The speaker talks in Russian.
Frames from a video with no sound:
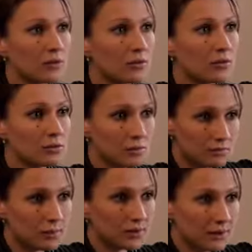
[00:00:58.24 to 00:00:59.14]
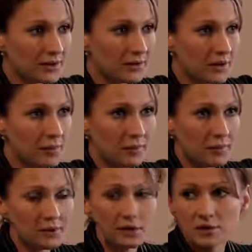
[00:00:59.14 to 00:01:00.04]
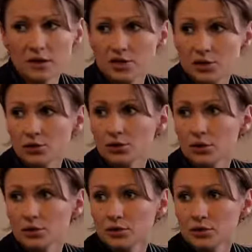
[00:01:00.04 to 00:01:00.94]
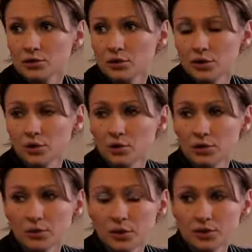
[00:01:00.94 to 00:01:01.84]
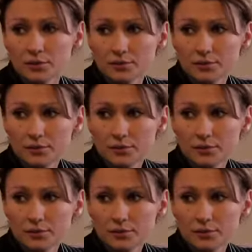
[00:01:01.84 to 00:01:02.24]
Вот. Ну, ребята все побитые, истощенные, то есть вот такого вот плана.